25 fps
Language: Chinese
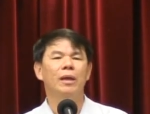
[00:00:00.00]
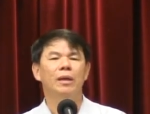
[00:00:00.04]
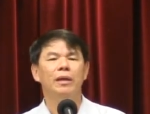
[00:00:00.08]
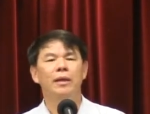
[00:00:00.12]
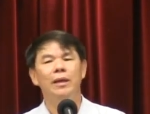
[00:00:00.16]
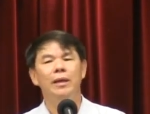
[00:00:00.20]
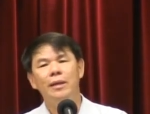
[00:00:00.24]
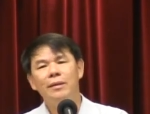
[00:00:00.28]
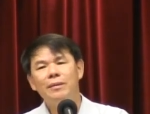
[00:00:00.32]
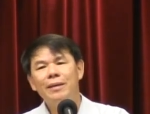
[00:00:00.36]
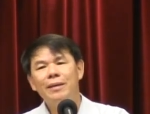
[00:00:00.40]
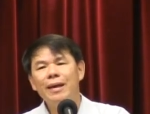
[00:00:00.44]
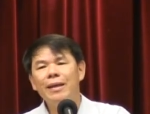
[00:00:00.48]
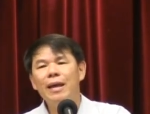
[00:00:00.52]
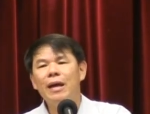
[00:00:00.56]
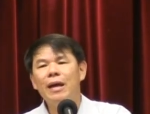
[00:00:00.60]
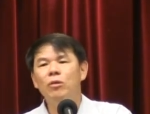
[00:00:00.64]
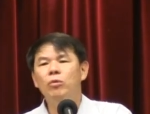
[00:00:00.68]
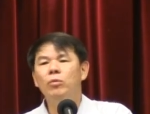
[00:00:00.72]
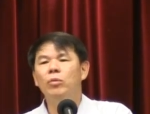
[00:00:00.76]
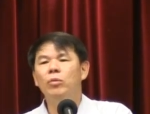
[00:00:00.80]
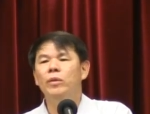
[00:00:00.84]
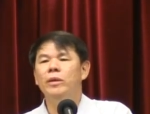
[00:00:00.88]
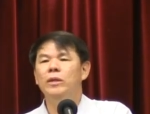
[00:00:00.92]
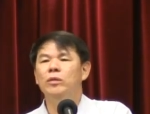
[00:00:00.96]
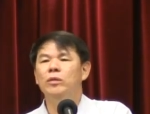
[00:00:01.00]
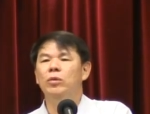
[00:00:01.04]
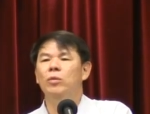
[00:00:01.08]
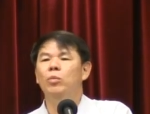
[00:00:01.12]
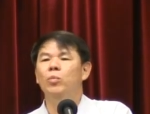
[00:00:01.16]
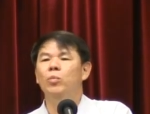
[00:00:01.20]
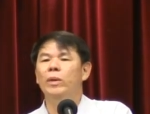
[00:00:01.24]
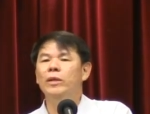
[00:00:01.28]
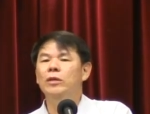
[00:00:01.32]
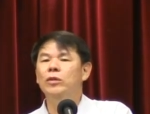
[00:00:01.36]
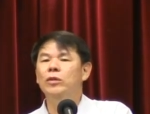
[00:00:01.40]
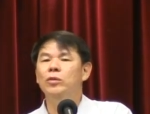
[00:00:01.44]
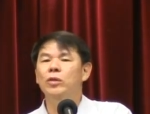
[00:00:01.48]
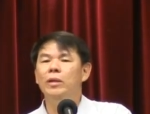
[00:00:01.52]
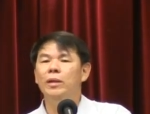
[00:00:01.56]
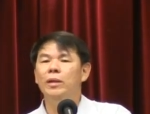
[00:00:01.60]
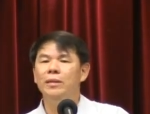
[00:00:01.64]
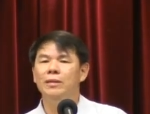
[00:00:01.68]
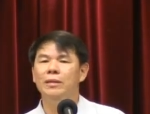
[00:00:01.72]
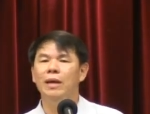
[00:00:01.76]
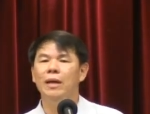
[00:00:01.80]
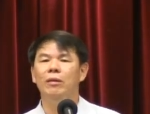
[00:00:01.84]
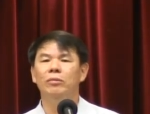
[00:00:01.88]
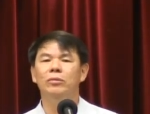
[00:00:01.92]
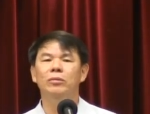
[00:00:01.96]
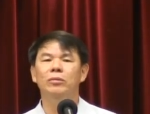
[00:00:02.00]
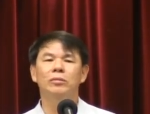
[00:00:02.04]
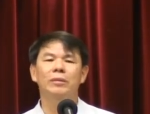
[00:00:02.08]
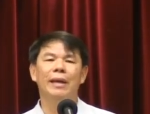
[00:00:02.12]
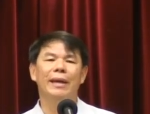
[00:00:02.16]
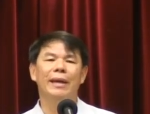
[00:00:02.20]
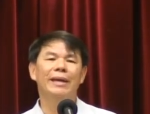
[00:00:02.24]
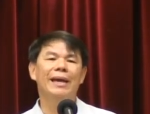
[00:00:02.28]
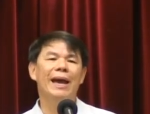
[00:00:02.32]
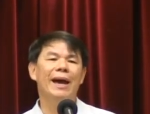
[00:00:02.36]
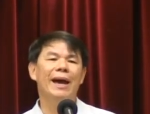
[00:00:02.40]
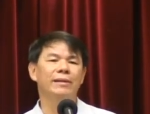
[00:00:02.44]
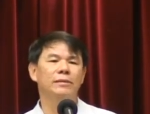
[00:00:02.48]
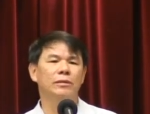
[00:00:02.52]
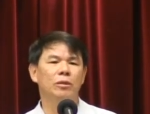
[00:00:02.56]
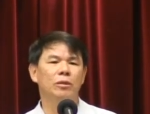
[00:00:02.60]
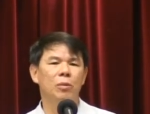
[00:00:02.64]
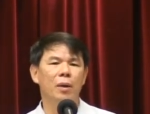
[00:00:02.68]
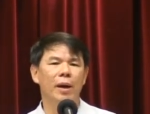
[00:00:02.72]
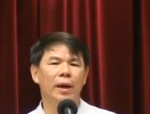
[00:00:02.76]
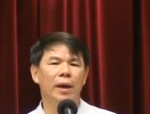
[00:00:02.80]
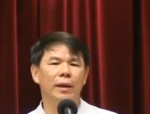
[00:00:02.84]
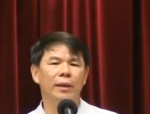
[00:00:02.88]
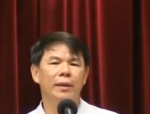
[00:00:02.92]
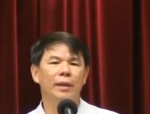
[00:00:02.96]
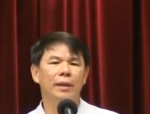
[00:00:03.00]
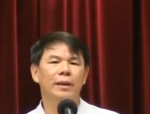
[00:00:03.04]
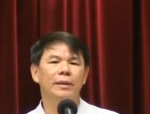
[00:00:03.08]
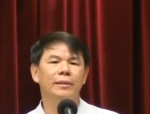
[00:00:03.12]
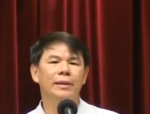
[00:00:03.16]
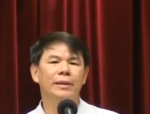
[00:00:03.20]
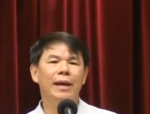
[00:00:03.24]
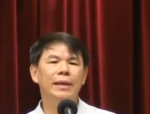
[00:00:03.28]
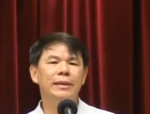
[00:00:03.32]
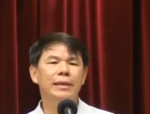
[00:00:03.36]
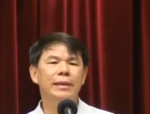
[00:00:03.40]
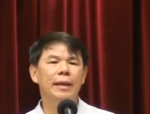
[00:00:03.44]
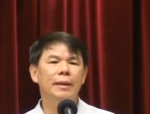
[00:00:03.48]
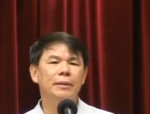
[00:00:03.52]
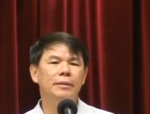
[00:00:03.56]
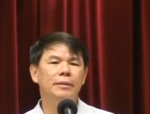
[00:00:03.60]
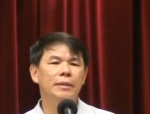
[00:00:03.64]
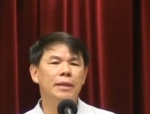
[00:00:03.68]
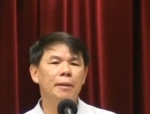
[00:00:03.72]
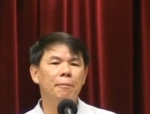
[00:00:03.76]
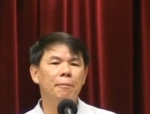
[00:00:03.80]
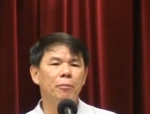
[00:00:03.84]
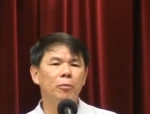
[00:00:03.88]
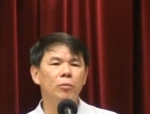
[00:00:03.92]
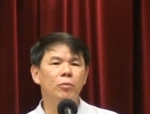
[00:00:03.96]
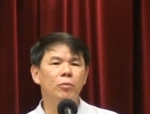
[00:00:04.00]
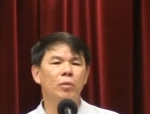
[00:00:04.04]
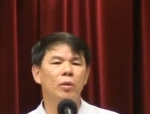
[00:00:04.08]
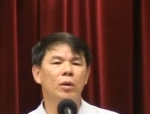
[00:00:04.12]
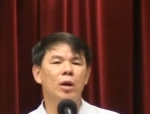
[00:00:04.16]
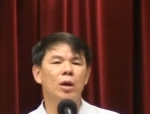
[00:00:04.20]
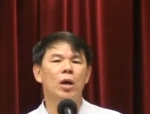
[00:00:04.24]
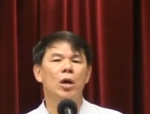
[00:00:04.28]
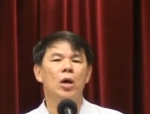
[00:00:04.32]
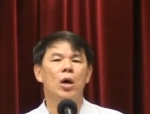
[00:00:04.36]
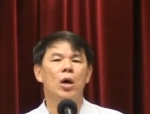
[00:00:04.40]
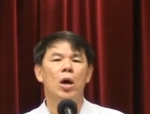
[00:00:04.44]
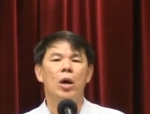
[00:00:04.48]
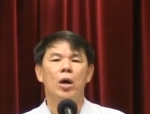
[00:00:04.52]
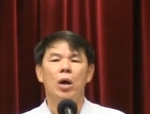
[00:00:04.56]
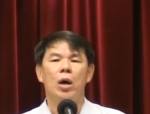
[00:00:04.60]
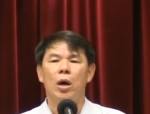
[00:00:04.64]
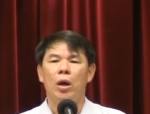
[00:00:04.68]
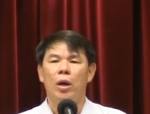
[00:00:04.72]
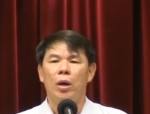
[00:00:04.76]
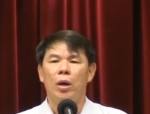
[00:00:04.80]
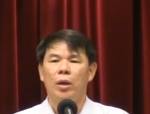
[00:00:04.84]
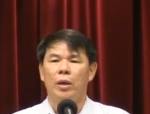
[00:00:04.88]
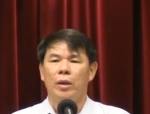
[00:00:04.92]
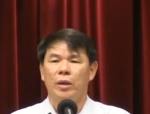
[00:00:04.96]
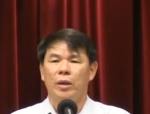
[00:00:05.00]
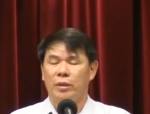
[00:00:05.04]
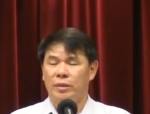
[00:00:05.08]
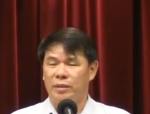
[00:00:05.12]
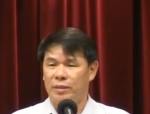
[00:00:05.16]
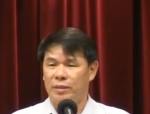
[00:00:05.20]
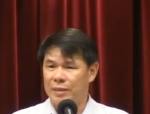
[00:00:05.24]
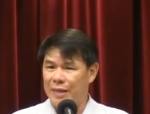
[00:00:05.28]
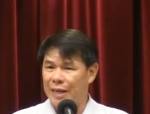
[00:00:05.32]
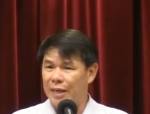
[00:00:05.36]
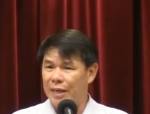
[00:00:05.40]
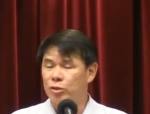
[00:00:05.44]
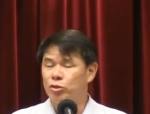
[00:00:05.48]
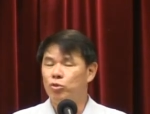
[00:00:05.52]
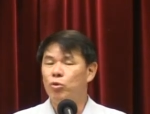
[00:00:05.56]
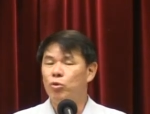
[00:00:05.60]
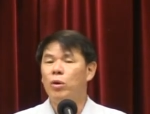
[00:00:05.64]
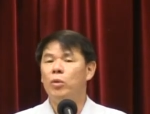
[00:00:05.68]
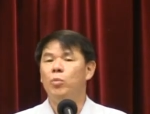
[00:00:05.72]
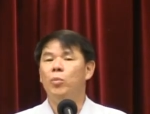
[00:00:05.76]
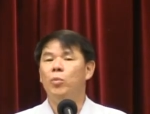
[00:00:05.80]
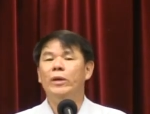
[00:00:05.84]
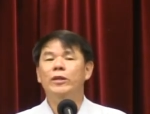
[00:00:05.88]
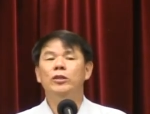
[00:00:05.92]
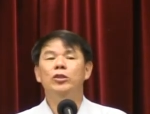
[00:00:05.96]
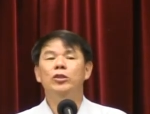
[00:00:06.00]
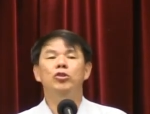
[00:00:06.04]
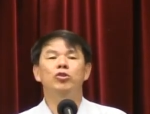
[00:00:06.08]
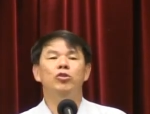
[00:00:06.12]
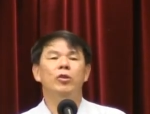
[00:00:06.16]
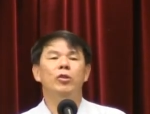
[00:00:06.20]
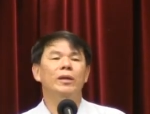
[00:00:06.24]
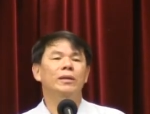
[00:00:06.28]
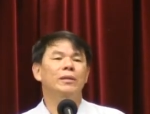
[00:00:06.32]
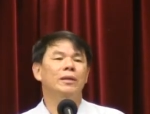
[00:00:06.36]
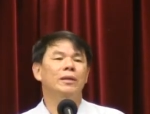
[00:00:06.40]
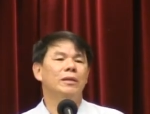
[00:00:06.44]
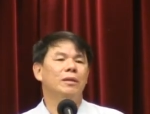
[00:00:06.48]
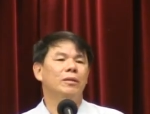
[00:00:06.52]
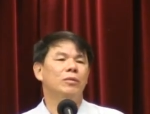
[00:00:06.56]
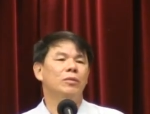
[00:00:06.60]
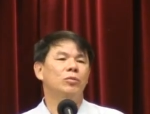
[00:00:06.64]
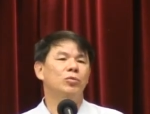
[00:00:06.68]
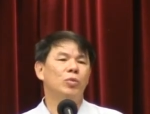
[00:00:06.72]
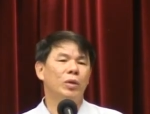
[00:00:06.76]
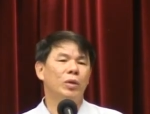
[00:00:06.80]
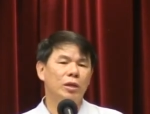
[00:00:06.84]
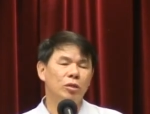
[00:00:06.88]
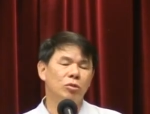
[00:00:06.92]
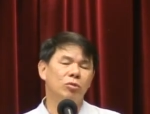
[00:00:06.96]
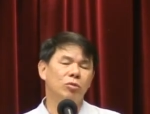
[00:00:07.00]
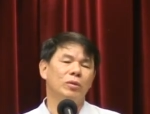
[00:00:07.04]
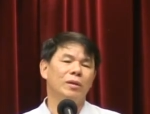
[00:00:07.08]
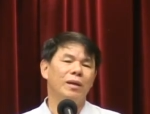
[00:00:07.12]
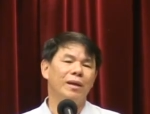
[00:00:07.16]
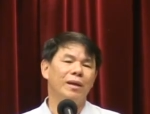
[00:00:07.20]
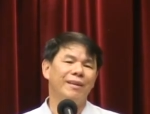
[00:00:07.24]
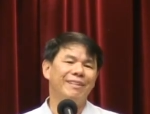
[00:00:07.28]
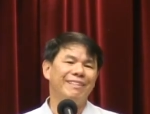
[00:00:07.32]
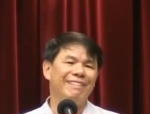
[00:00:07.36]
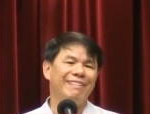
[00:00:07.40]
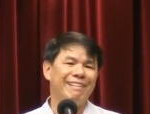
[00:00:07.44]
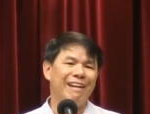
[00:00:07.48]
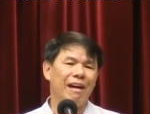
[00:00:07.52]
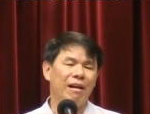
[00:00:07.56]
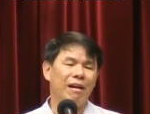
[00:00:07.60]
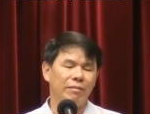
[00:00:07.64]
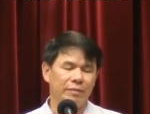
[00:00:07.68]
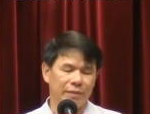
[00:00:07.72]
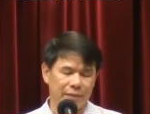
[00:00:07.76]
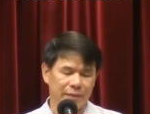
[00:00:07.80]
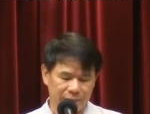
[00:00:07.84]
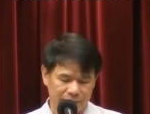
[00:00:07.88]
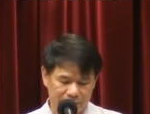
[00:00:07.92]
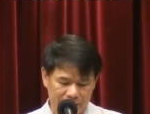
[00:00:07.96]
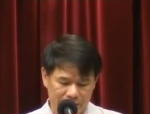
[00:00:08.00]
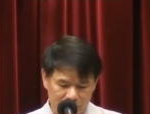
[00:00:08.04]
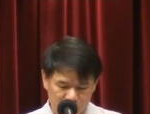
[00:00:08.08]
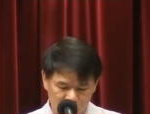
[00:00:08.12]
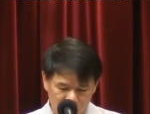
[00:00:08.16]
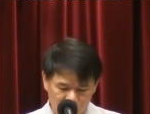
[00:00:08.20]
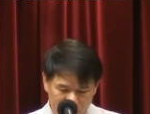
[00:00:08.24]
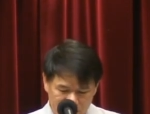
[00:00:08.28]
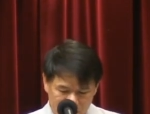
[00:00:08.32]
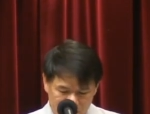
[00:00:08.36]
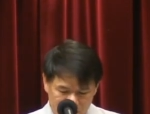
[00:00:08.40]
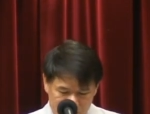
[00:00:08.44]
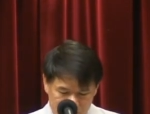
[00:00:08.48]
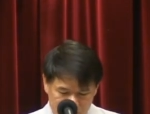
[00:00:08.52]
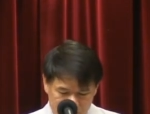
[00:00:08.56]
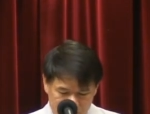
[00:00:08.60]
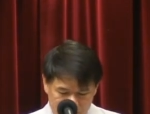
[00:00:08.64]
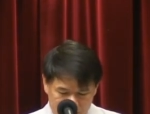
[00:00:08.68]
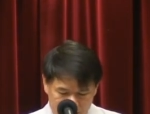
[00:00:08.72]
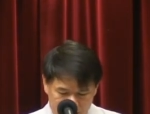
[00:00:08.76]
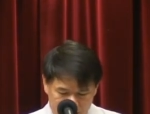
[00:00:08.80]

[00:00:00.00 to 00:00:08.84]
以赛亚》。如果你从文学的角度来看的话，它也是一部写作文学的水准很高的，也算是